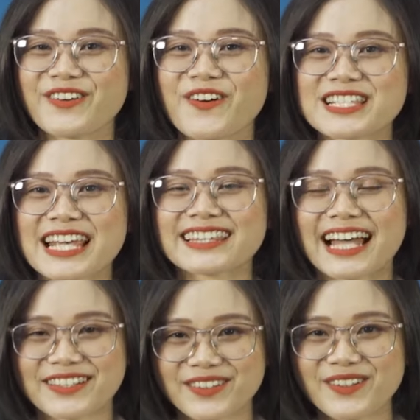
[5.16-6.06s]
Hongo
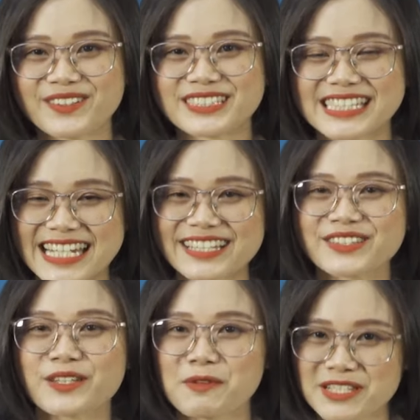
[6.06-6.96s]
Sentano,
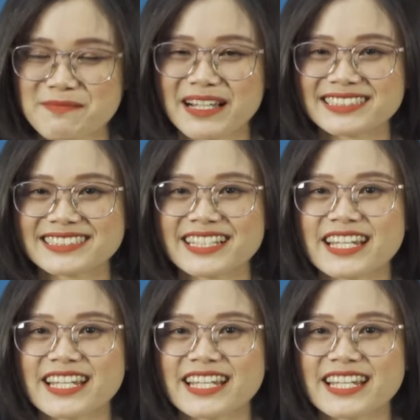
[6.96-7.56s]
Jien Tomoshimasu.